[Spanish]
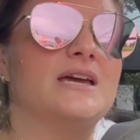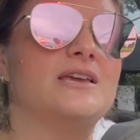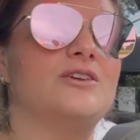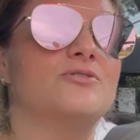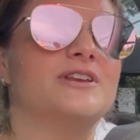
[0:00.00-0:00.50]

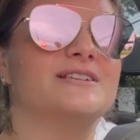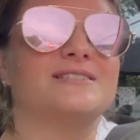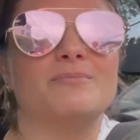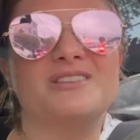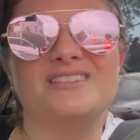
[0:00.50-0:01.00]
Y
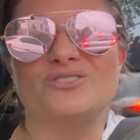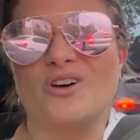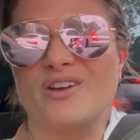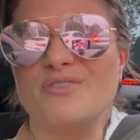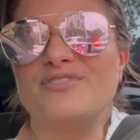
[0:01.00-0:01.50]
honestamente
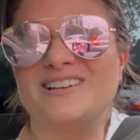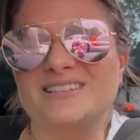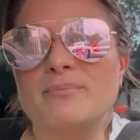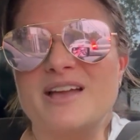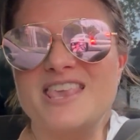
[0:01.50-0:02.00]
todavía
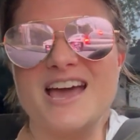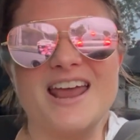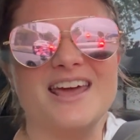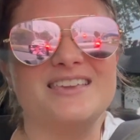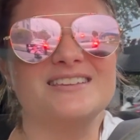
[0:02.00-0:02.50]
falta
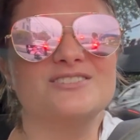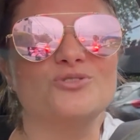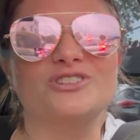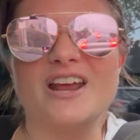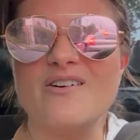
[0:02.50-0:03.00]
mañana y es
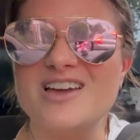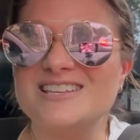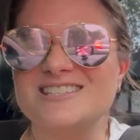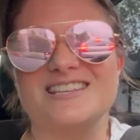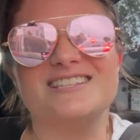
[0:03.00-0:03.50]
otra
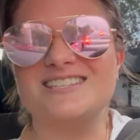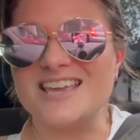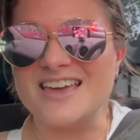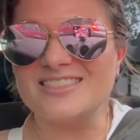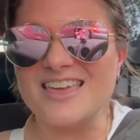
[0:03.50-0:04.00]
vez de
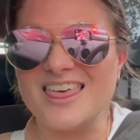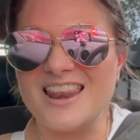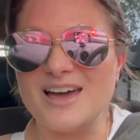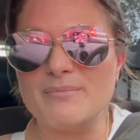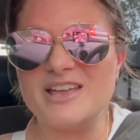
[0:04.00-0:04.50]
7 de
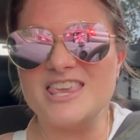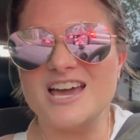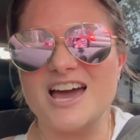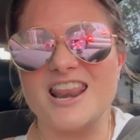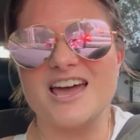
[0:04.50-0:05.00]
la
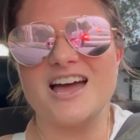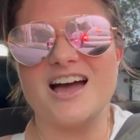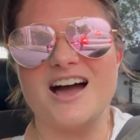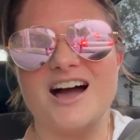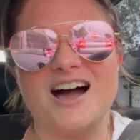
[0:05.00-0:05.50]
mañana
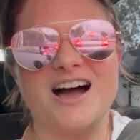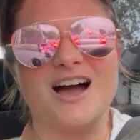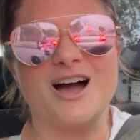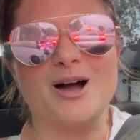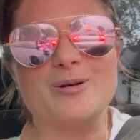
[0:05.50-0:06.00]

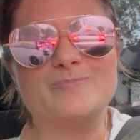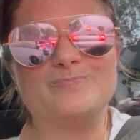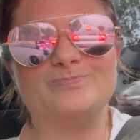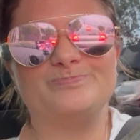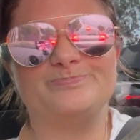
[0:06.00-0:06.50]
a
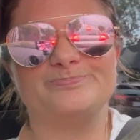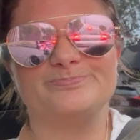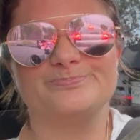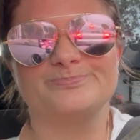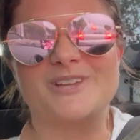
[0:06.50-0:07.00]

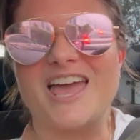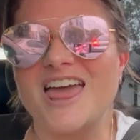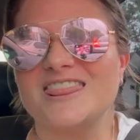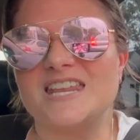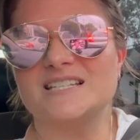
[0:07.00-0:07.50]

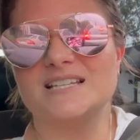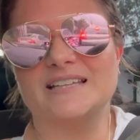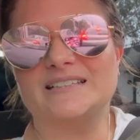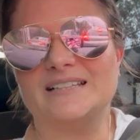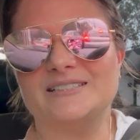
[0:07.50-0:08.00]
3 mm, de
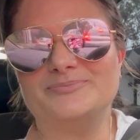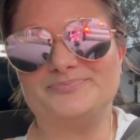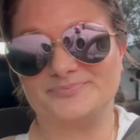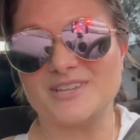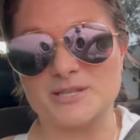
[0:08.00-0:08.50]
la tarde.
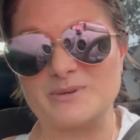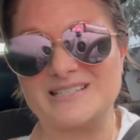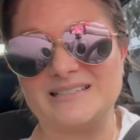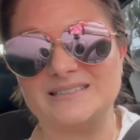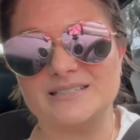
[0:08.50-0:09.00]
Es
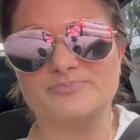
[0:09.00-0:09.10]
bastante.